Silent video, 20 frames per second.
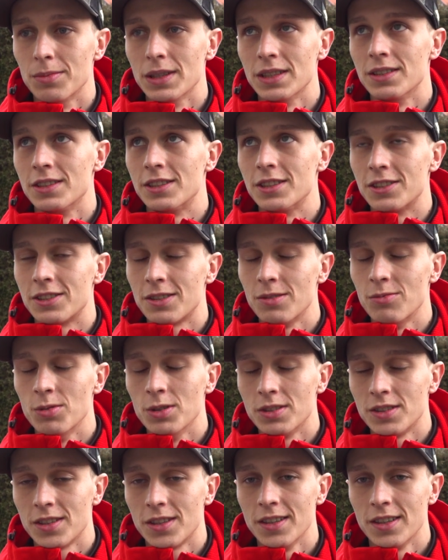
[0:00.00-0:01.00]
bardzo ciężko
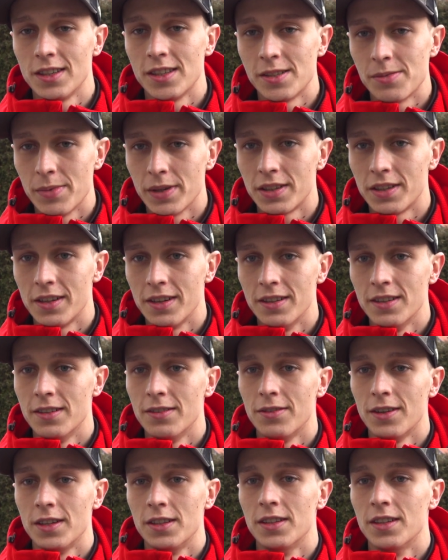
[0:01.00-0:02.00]
było z tego jakieś metry
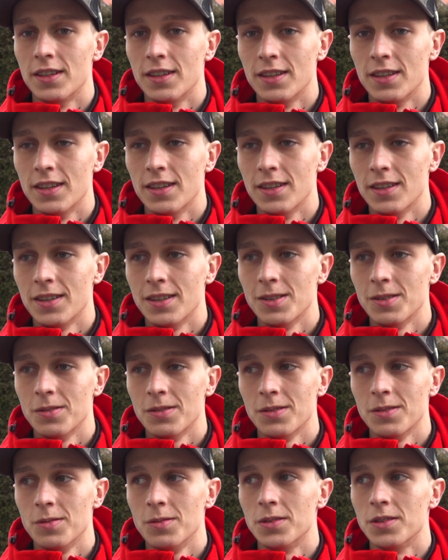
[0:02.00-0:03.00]
fajne
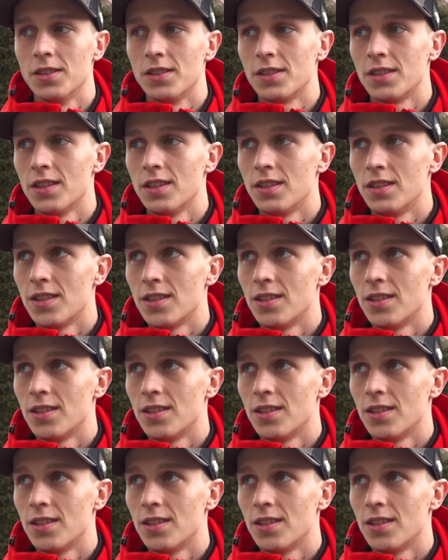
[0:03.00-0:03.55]
uzyskać.